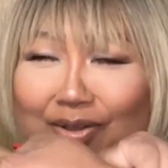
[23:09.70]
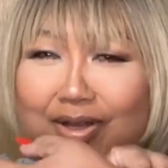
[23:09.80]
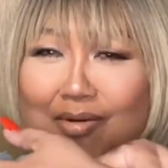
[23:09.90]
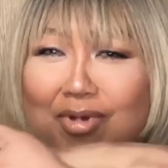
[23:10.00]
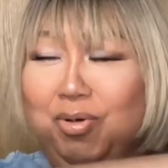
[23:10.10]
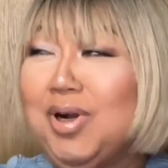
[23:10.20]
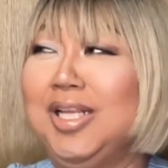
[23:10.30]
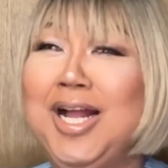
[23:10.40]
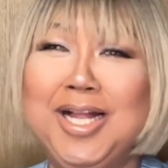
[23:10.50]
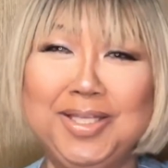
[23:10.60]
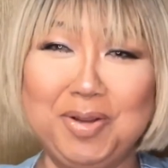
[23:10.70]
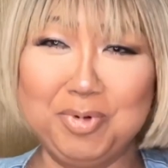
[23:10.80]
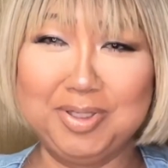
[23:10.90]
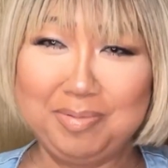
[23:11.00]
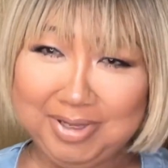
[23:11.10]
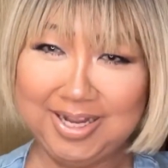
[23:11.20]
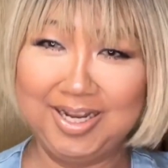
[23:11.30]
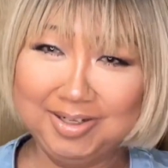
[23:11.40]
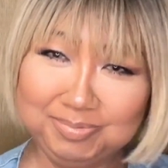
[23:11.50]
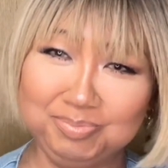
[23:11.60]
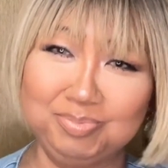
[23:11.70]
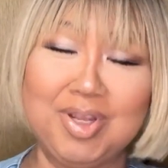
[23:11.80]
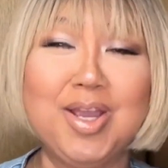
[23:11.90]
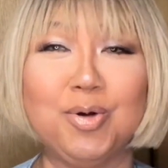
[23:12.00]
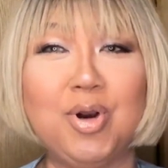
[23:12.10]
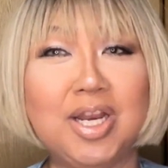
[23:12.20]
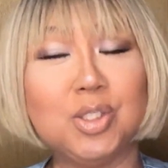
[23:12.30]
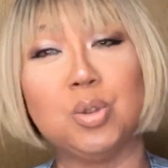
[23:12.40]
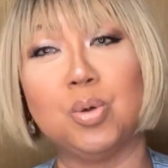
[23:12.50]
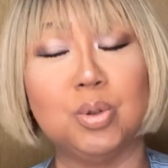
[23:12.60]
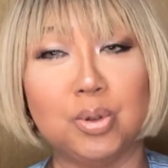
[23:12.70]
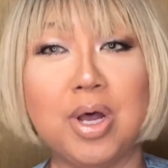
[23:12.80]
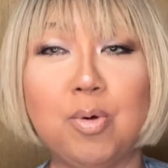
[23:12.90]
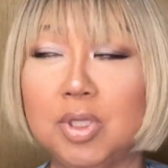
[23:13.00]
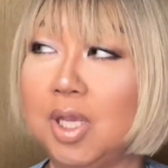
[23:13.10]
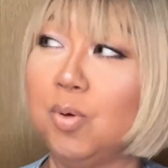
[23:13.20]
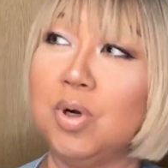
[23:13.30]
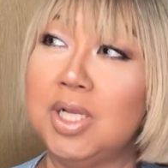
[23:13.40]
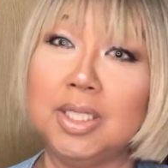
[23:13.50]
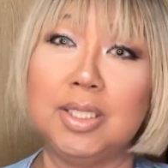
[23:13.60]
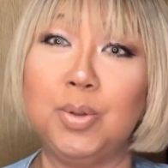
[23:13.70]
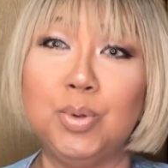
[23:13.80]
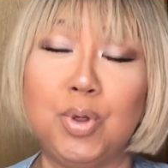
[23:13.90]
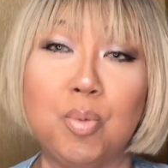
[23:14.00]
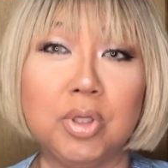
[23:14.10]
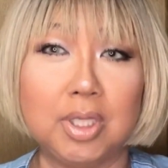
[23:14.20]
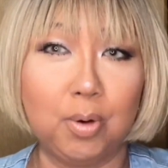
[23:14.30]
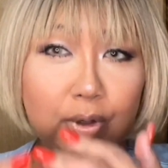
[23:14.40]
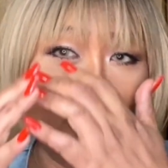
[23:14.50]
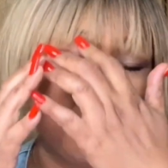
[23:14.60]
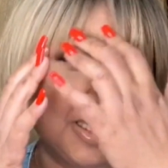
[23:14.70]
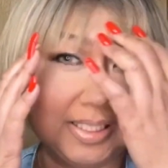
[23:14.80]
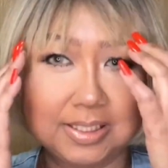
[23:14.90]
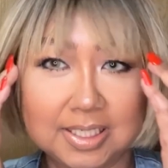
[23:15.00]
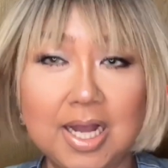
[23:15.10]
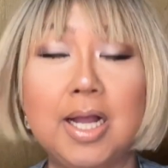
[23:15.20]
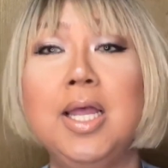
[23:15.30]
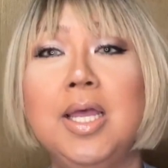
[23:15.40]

やめようかなって思ってみたりこれにちょっとコートを羽織っていこうかなっていうふうに思っておりますが、